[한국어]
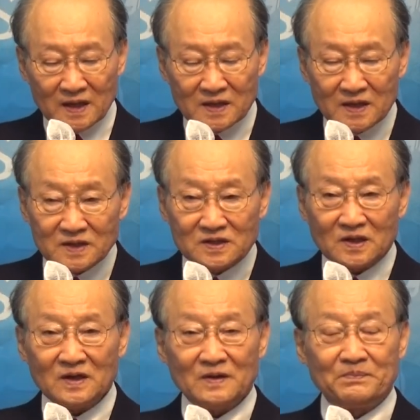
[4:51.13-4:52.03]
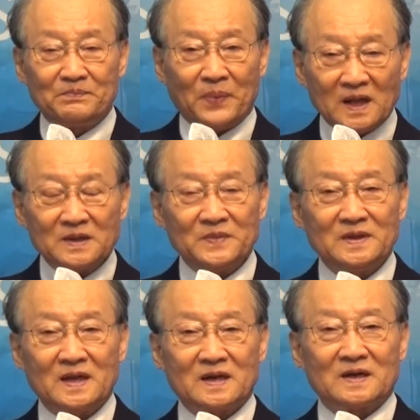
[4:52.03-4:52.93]
그것을 받으면
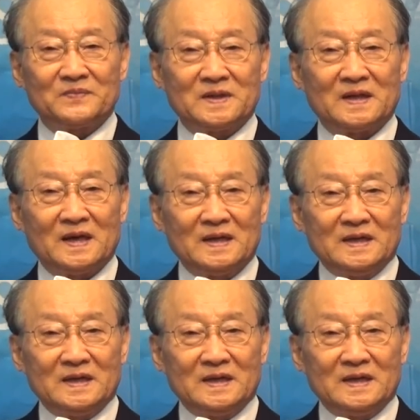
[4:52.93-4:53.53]
되는 겁니다.